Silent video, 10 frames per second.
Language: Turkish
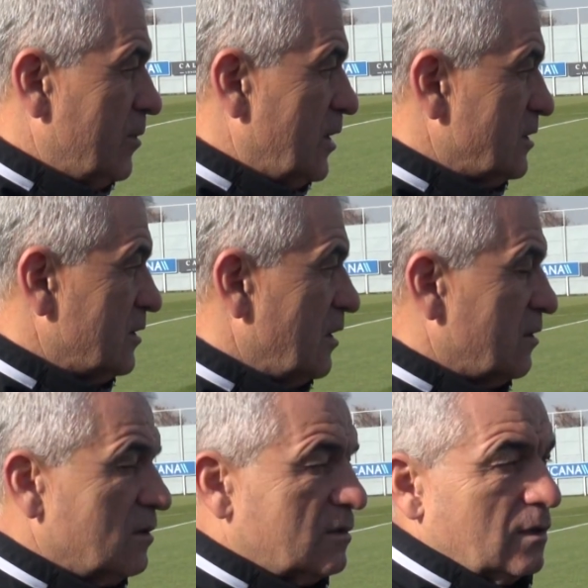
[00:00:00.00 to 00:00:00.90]
bence
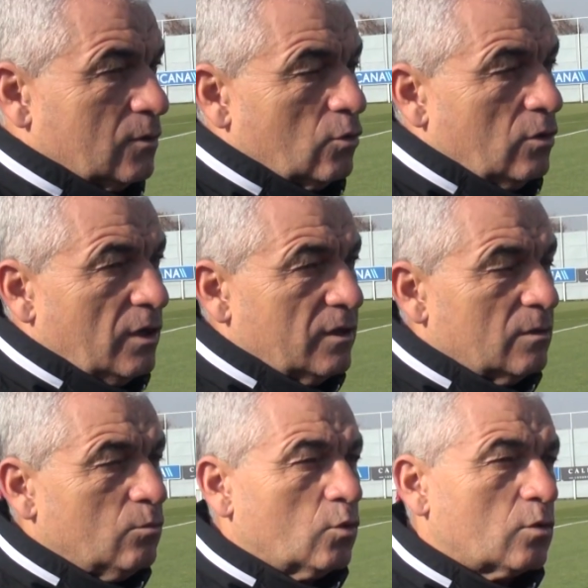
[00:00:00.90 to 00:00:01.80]
teknik
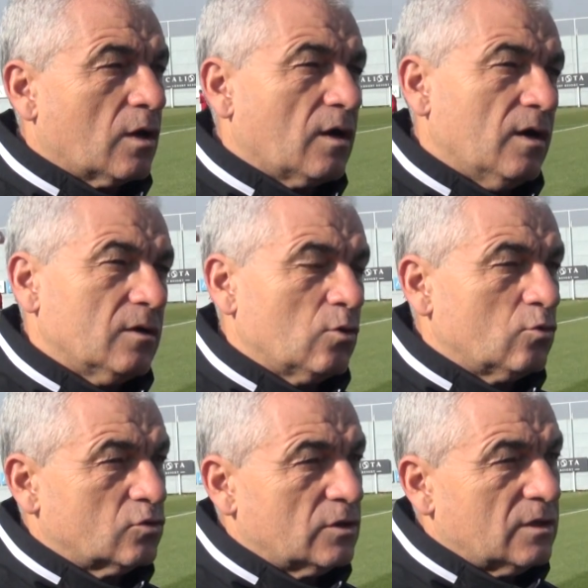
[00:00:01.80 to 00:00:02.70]
direktörlerinde mutlaka
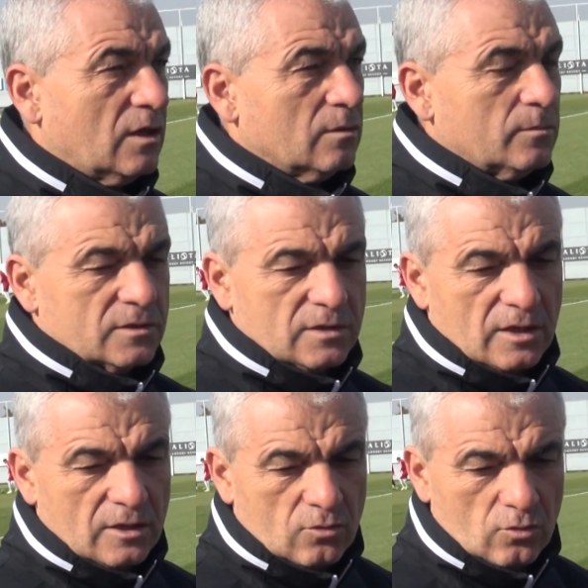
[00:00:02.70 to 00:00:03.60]
görüşlerini alınması
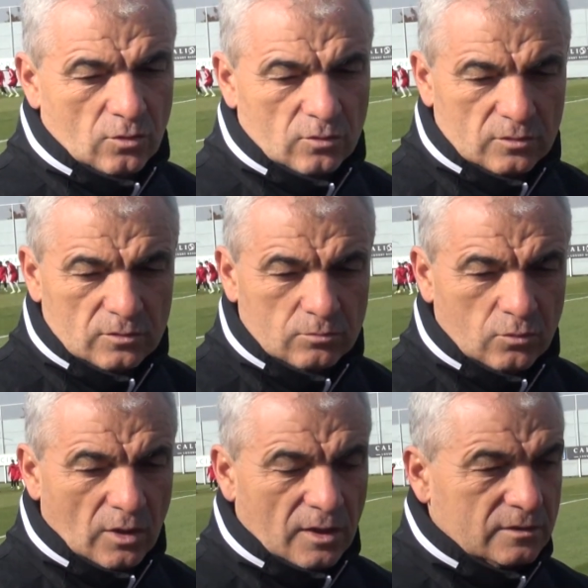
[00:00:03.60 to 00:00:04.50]
gerekiyor.
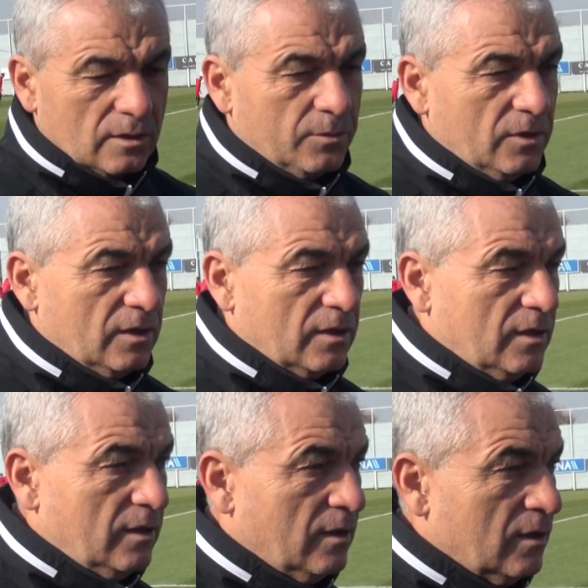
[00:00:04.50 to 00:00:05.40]
Bu altyapı ile
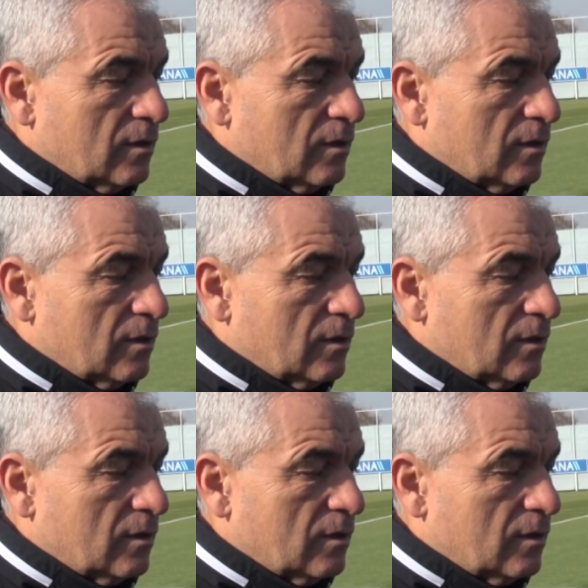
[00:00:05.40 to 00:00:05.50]
ilgili.